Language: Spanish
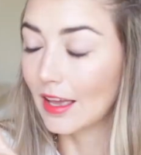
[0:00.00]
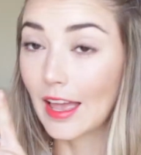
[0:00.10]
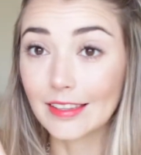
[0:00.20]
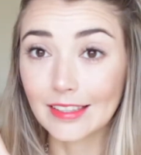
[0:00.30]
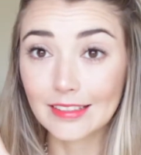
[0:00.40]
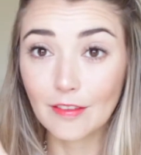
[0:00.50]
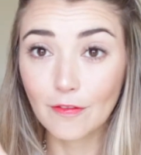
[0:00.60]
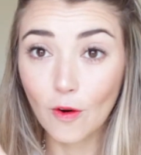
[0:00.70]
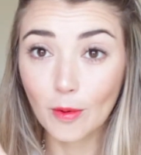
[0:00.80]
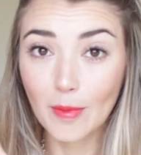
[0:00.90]
Esa es la
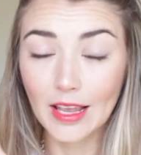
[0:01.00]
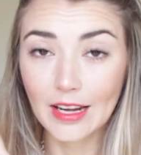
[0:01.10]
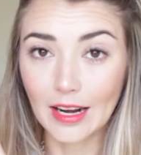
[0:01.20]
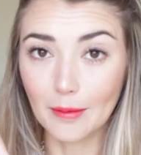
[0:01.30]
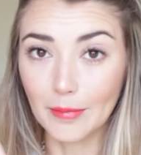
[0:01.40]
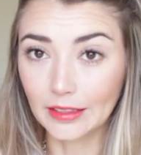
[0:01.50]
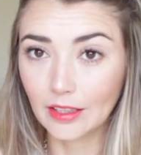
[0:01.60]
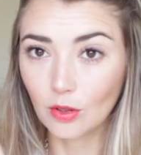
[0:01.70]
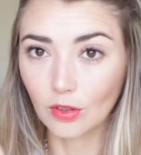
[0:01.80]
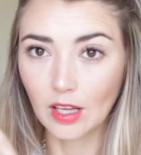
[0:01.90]
forma
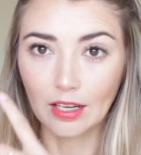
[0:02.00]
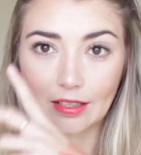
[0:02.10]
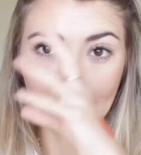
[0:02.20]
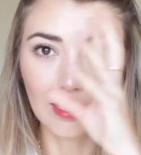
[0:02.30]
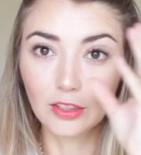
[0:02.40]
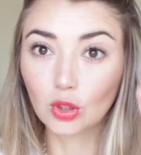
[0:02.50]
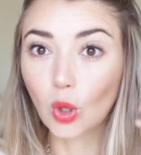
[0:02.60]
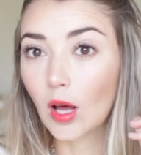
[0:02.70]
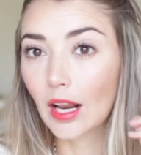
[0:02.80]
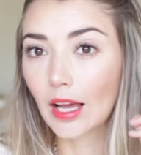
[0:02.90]
generalmente de usarlas en
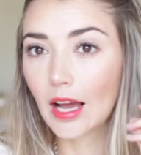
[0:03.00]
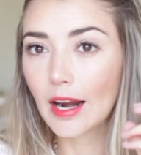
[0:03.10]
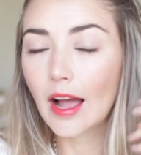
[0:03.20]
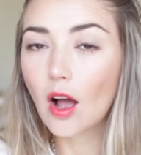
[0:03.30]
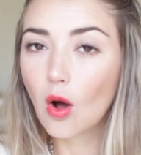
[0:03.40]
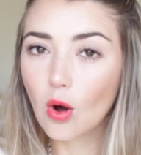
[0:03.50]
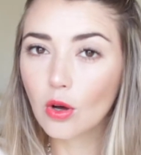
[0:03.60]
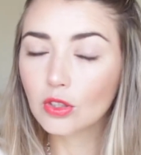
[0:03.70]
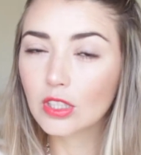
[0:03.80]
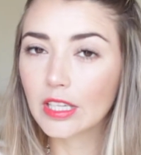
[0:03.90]
toda la cara
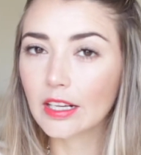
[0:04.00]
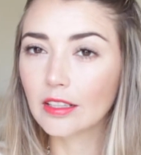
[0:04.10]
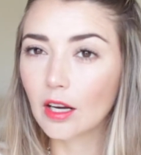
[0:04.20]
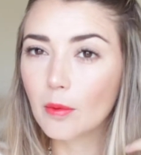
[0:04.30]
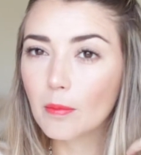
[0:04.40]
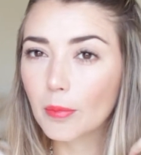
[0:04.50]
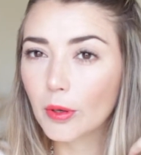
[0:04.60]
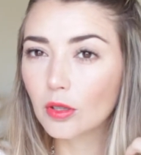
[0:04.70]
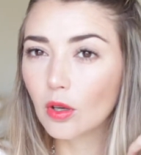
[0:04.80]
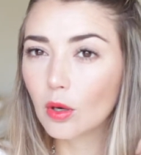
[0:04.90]
o si quieren darle un
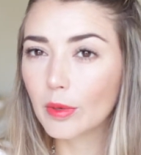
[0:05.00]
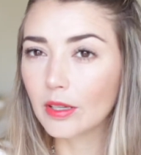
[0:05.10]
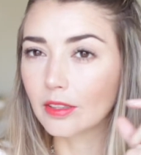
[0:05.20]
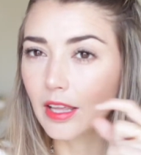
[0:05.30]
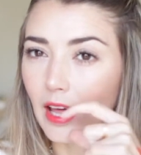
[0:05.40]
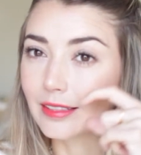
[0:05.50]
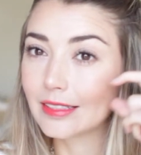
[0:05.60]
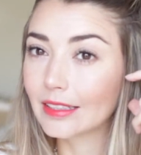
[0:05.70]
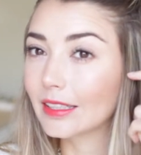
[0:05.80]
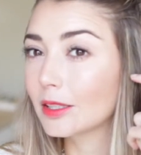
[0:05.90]
poquito de luminosidad a
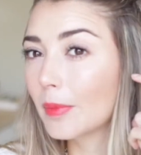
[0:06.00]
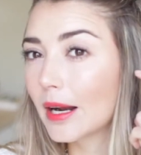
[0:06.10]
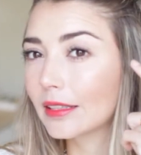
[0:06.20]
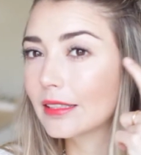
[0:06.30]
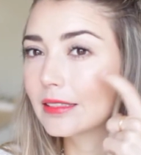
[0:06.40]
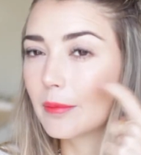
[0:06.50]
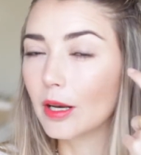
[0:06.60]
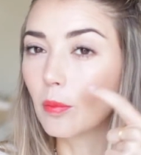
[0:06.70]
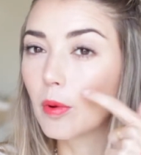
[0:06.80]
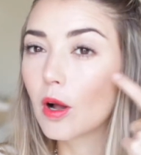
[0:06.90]
ciertas partes,
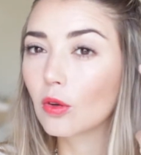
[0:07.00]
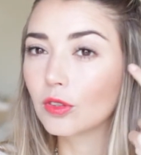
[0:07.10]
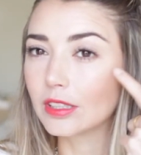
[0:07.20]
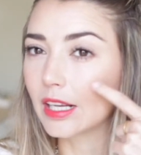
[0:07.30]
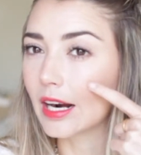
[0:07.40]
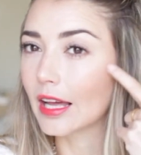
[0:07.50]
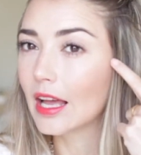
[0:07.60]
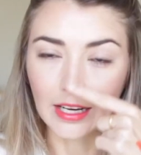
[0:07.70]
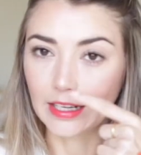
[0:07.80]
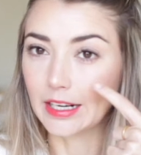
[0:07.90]
también lo pueden concentrar
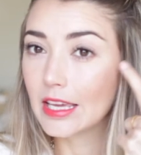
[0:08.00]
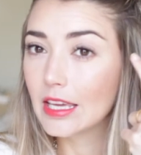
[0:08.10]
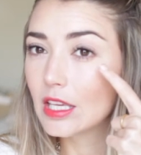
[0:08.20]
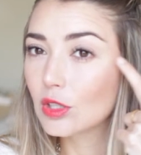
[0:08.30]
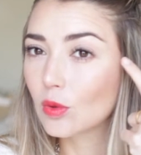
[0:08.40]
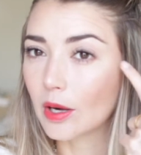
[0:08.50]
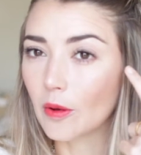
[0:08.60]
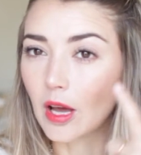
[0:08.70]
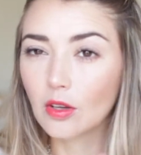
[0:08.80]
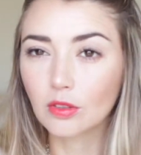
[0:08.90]
en la nariz o
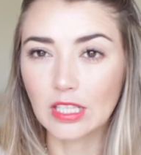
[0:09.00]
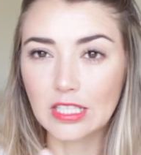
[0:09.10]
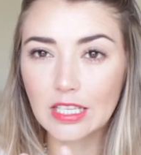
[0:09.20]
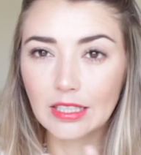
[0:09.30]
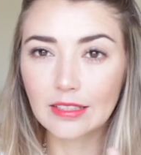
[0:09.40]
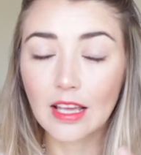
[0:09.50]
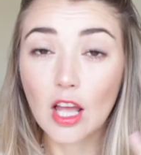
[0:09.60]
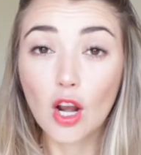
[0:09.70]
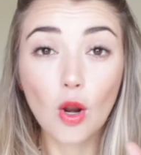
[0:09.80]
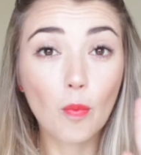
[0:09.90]
arriba de los cachetes.
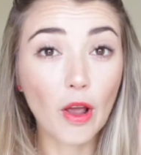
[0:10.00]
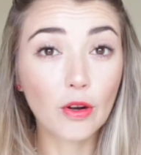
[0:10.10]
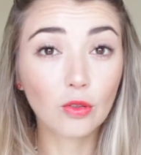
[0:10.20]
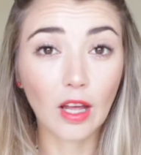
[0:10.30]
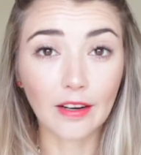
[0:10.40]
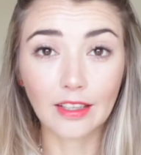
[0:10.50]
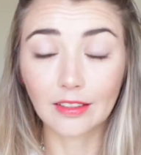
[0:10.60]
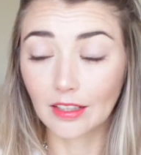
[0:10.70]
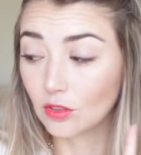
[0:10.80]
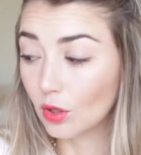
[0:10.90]
Lo pueden usar de
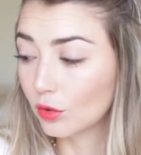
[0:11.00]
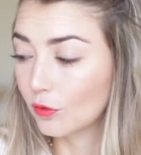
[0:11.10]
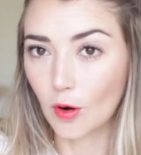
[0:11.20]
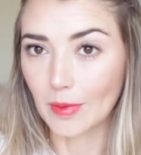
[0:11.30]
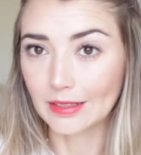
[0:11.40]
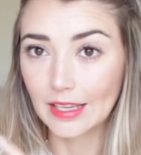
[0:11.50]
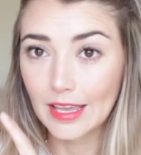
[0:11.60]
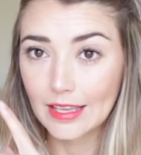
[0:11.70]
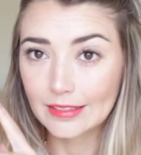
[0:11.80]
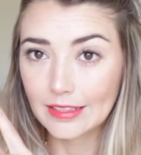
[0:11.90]
esas dos formas.
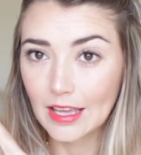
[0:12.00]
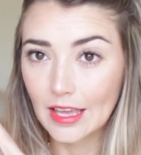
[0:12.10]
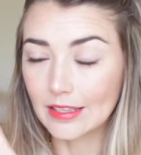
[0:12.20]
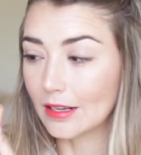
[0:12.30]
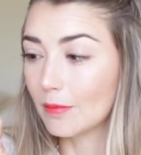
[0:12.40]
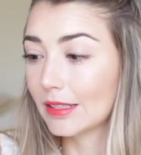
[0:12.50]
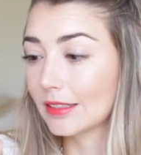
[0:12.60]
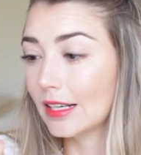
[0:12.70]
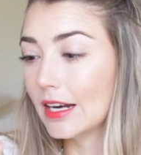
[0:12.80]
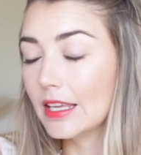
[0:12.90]
Este es el más
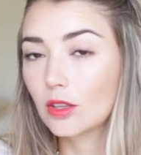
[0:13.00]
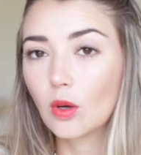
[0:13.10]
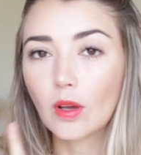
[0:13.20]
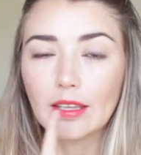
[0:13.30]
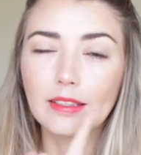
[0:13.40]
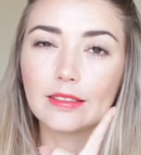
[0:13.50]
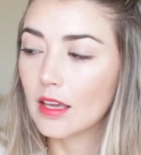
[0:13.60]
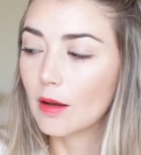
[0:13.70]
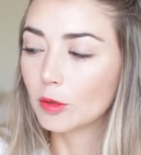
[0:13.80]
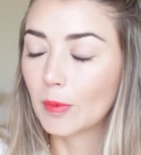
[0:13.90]
clarito que es,
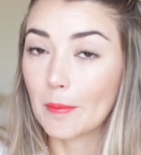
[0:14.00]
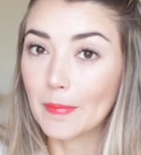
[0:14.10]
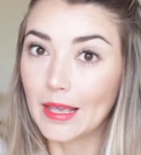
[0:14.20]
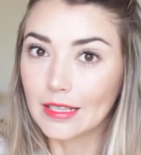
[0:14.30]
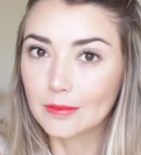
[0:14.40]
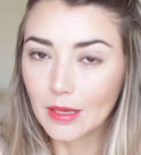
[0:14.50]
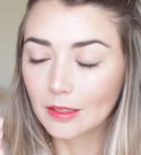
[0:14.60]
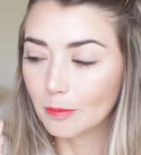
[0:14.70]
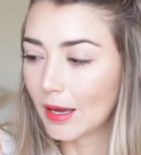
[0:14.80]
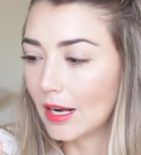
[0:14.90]
digamos, para pieles
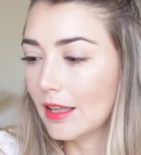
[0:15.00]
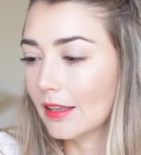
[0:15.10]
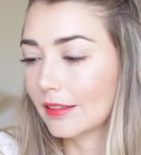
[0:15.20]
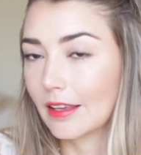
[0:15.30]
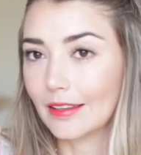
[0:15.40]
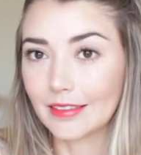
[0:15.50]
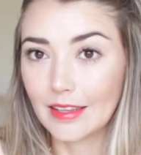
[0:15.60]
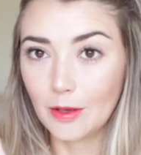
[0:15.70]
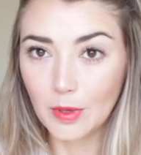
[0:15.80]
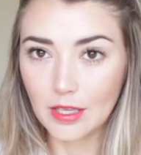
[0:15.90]
más pálidas, que es
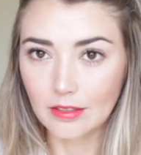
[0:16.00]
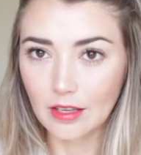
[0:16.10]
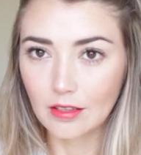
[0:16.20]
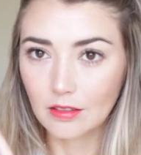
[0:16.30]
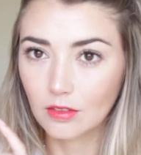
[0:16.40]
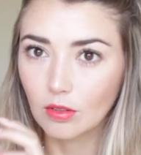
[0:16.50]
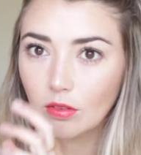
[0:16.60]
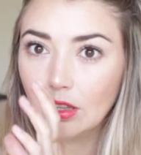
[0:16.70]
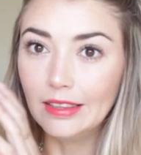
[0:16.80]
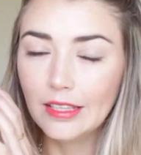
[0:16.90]
Ibiza.
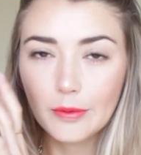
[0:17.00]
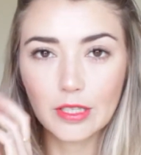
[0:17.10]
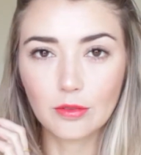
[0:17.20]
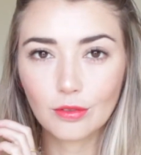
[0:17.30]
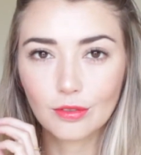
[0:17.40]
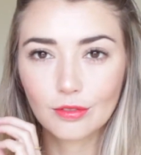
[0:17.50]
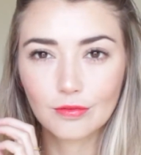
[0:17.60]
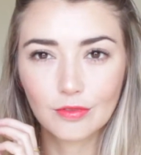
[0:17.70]
Son divinos.